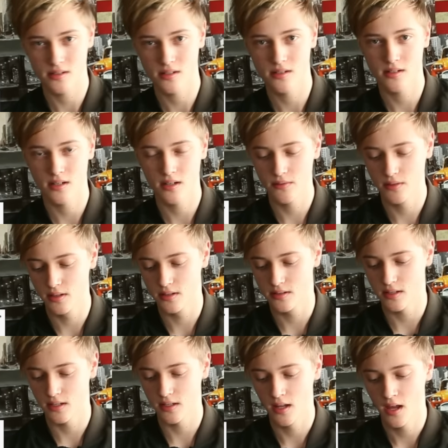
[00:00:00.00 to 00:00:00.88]
es jetzt eh wieder
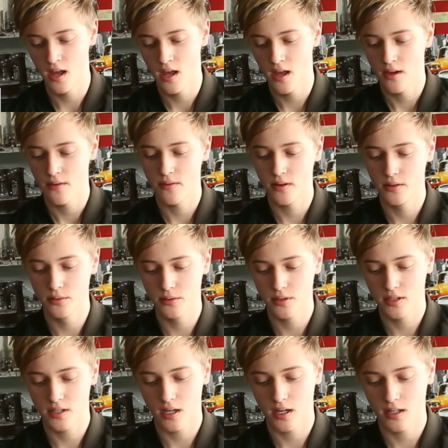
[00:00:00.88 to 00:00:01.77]
sehen, wenn du
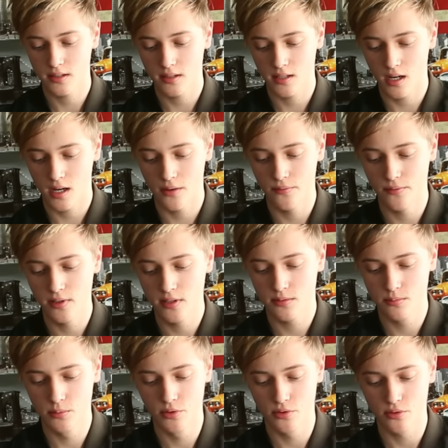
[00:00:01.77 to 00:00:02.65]
die Karten haben
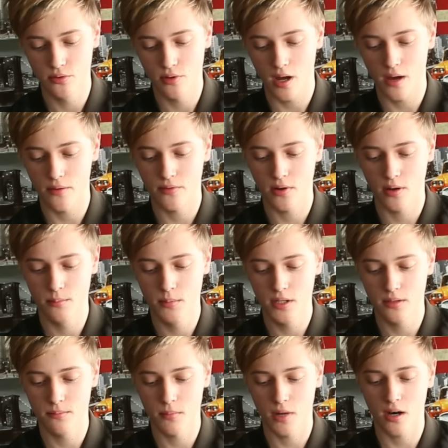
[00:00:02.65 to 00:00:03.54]
willst, musst du nur einfach
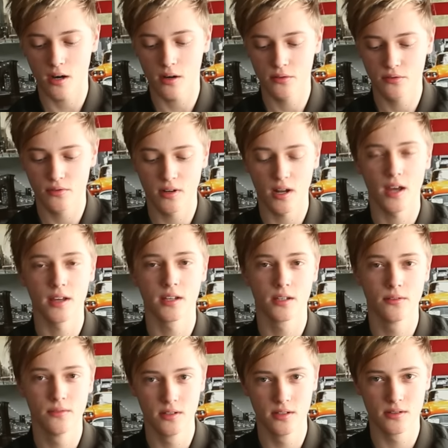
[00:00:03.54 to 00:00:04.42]
mitmachen und
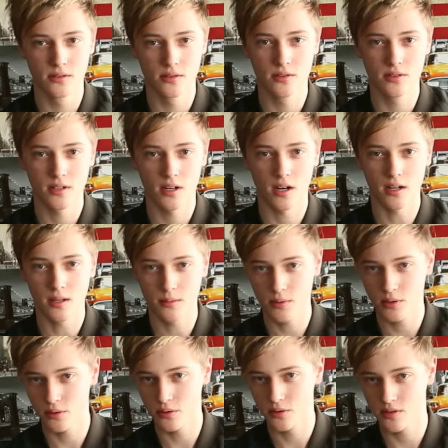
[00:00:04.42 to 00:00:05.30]
vielleicht gewinnst du sie ja.
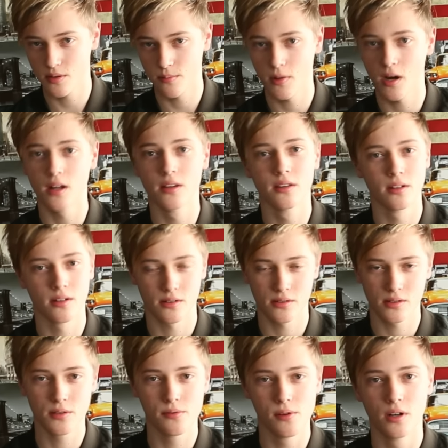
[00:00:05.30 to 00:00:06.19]
Liebe Grüße Martin.
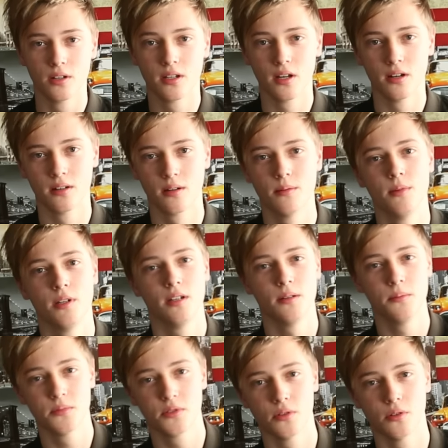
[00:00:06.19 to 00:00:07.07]
Also ich wollte halt damit
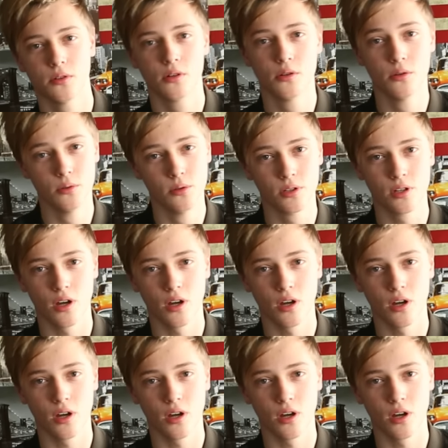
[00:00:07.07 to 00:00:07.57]
ihm so cool